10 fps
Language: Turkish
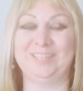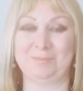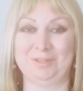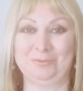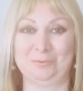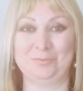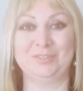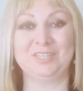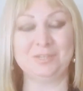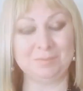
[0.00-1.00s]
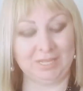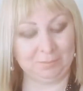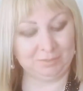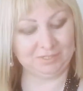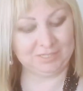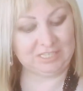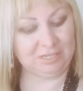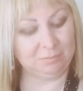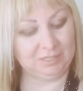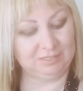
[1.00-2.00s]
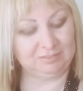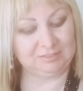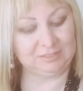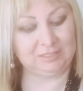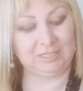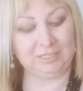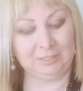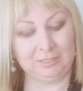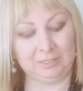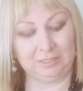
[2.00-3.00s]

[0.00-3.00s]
demek durumundayım. Bir de 27'sine ikisinde